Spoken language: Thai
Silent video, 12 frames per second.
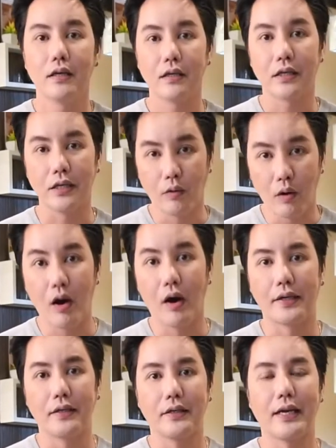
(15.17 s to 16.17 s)
เขียวอ่อ
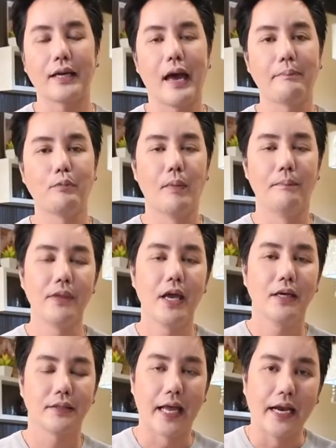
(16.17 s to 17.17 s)
นนะครับผม
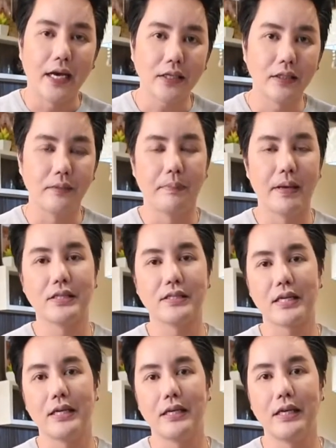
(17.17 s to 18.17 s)
แต่ถ้าเกิดเป็น
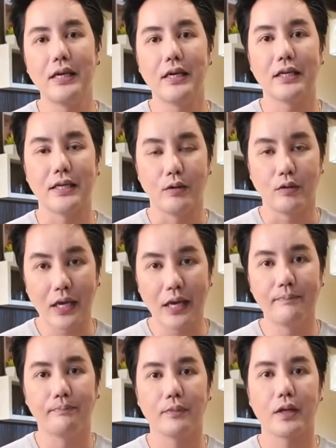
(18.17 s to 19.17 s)
สีเขียวเข้
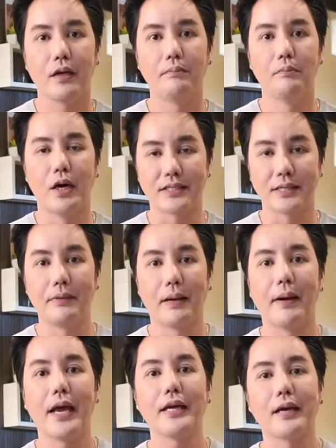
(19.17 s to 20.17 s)
มเหมาะสำหรับ
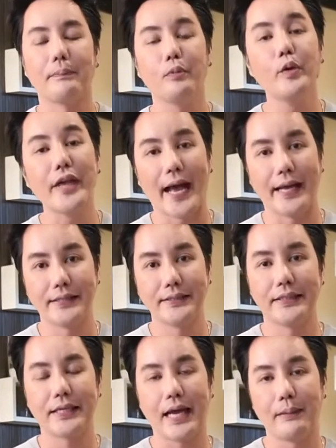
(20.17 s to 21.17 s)
ให้กับผู้ใหญ่
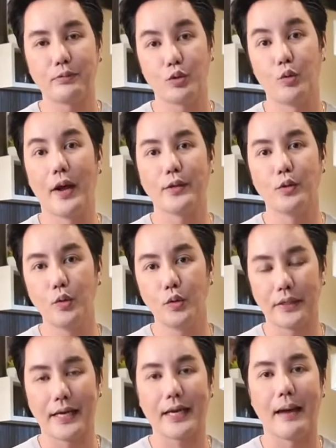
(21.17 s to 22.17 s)
นะครับสูงอายุ
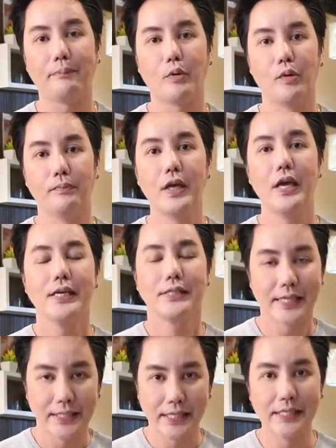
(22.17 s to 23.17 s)
นะครับผม
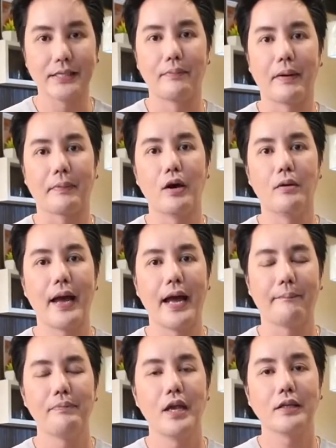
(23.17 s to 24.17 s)
จะดีสำหรับเขามา
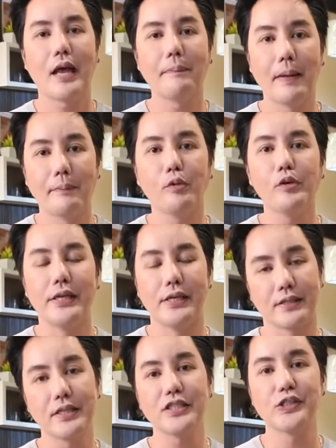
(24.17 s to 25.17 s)
กถ้าเป็นผู้หญิง
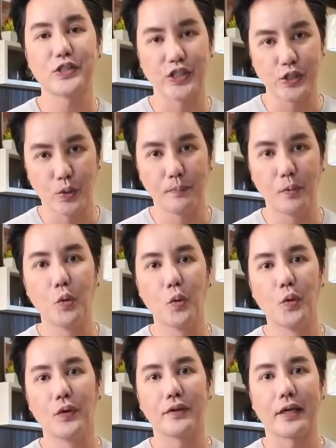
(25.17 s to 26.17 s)
ก็คือสีชมพู
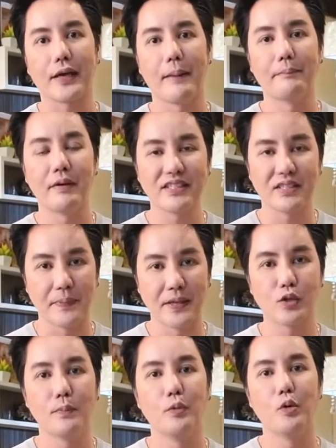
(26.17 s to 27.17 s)
นะครับไม่ว่าจะเป็น
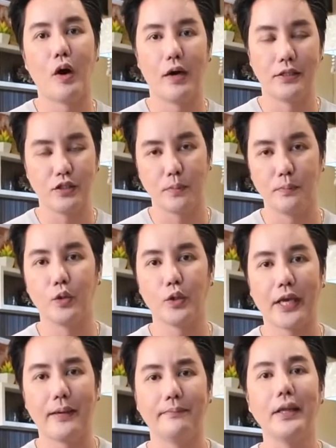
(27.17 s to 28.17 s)
ชมพูอ่อนหรือชมพู
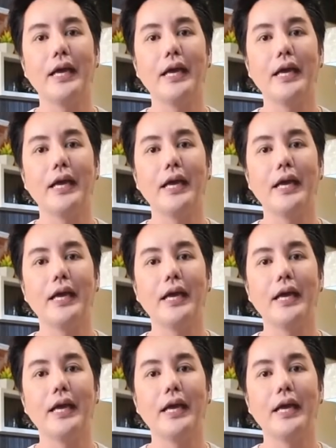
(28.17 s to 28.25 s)
เข้ม